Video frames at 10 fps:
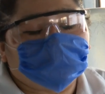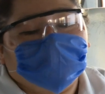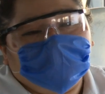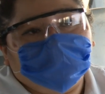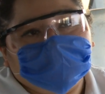nos
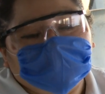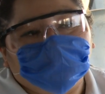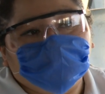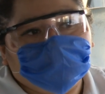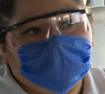beneficia
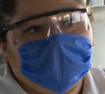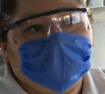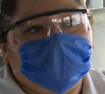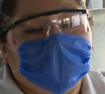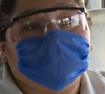mucho
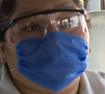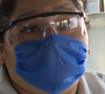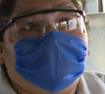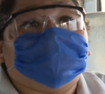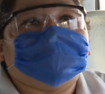el, el hecho
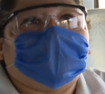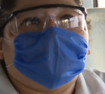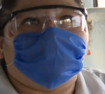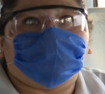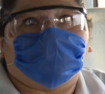de pensar
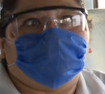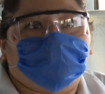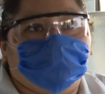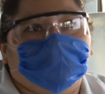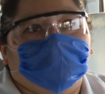en
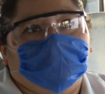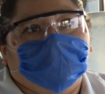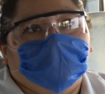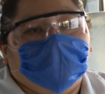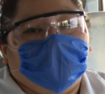nosotros
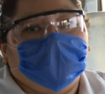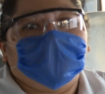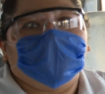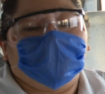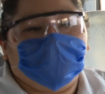
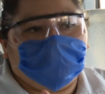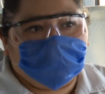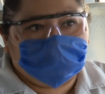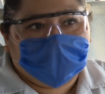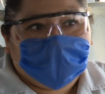
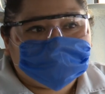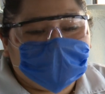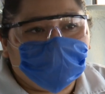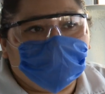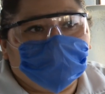el
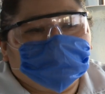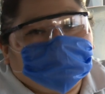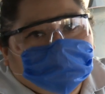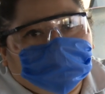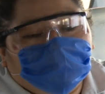hacer
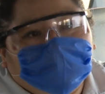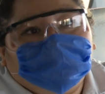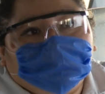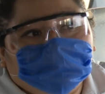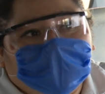
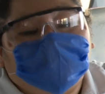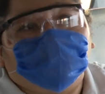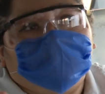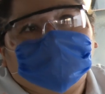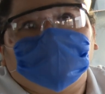una
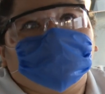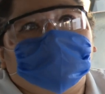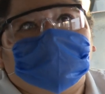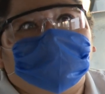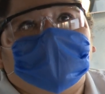ruta
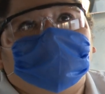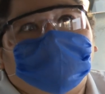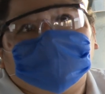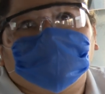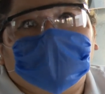exclusiva para el
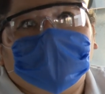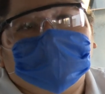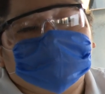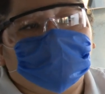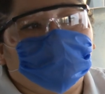personal
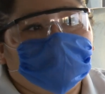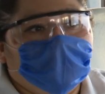de salud,